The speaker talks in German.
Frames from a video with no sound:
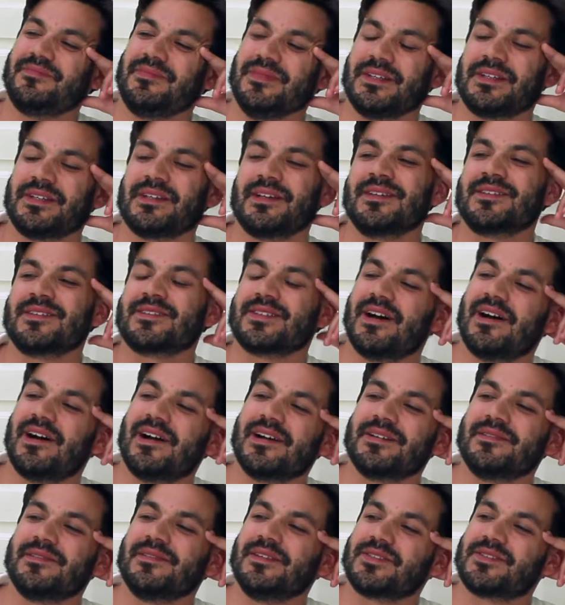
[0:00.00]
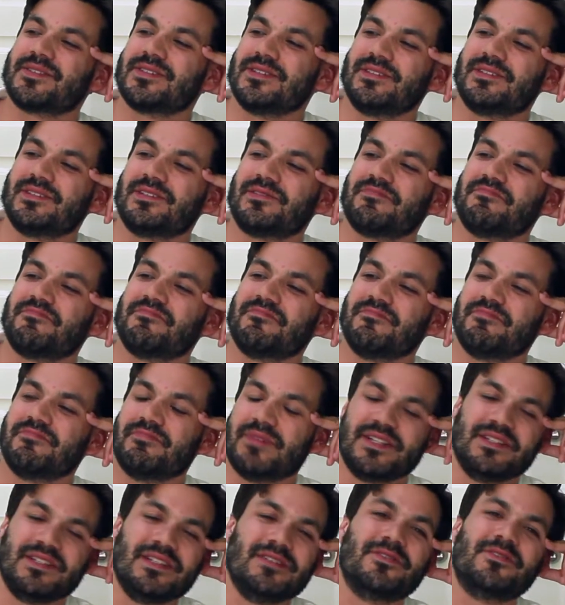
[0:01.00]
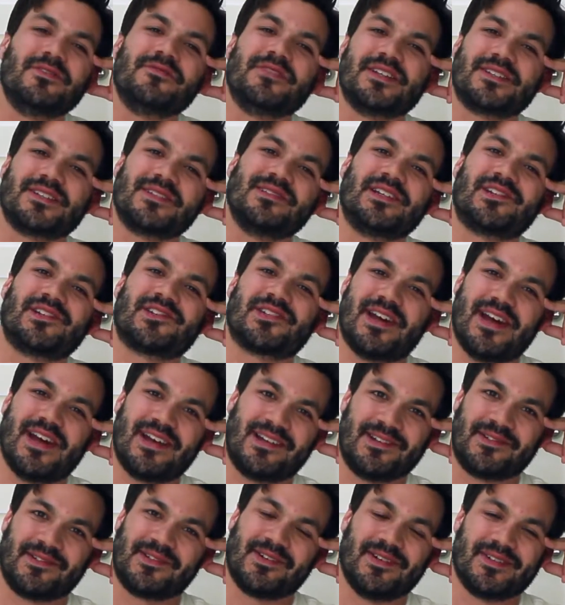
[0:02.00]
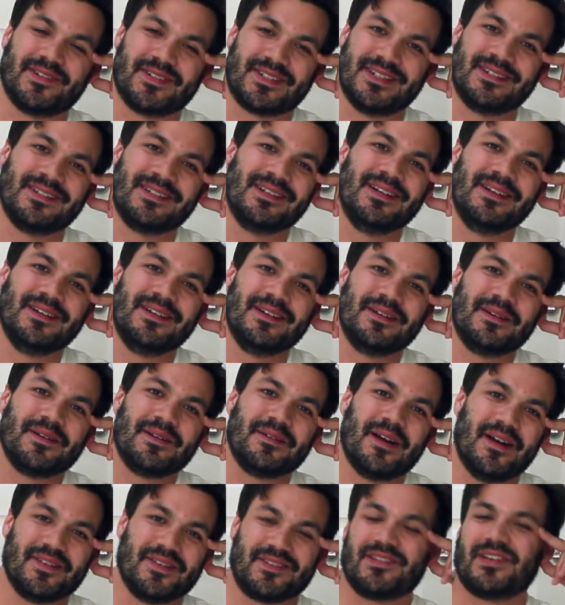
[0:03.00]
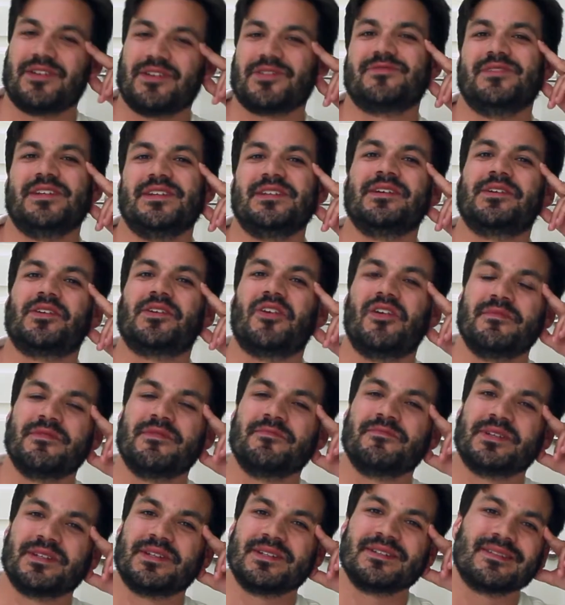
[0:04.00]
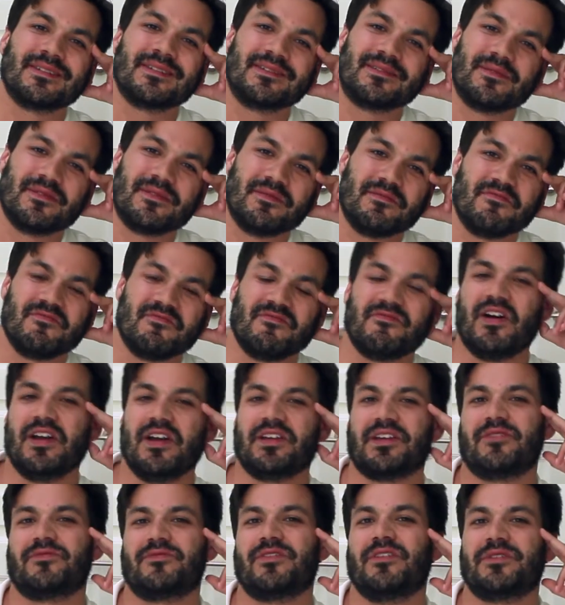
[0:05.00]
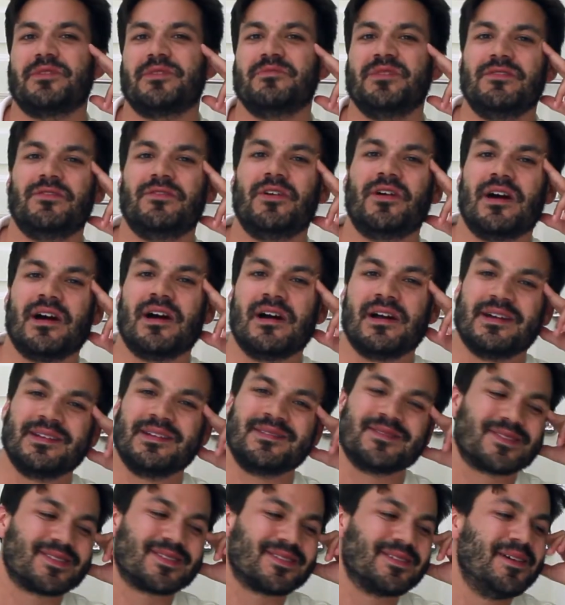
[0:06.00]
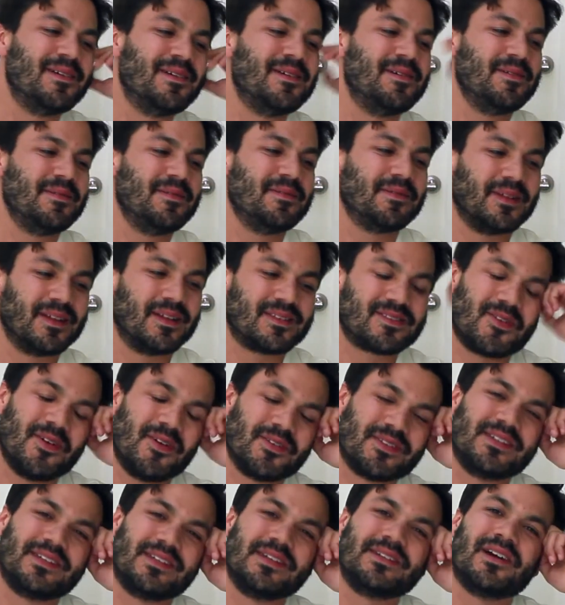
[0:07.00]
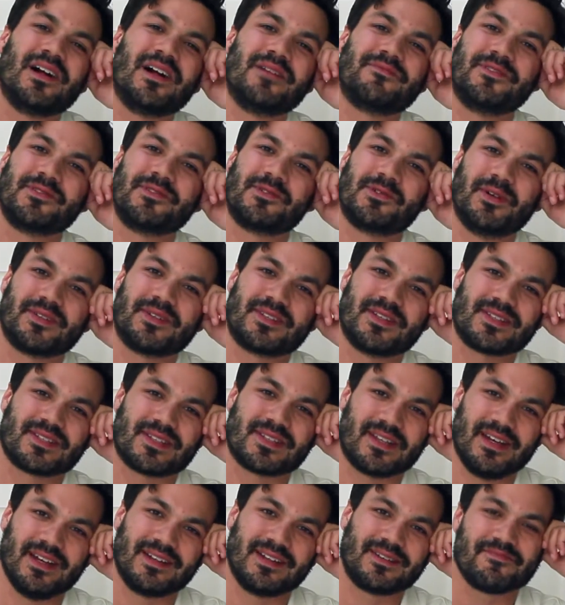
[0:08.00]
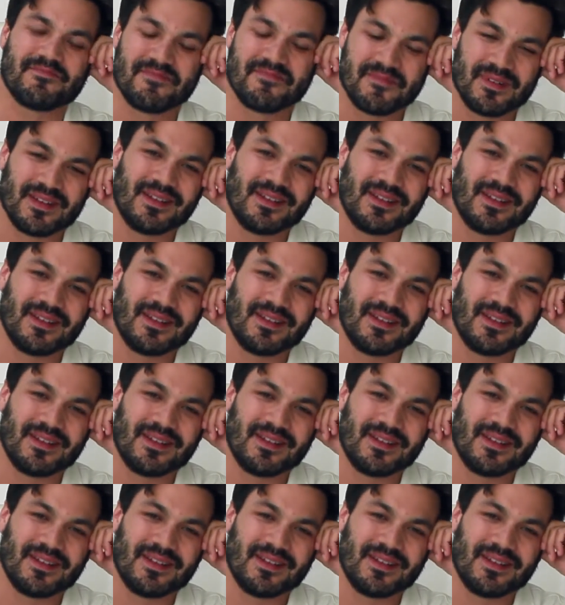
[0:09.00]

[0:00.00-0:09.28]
ich kann sagen, dass ich mein Niveau wesentlich steigern konnte. Als ich aus Wien gekommen bin, war ich etwa auf dem Niveau A1. Jetzt konnte ich innerhalb von kurzer Zeit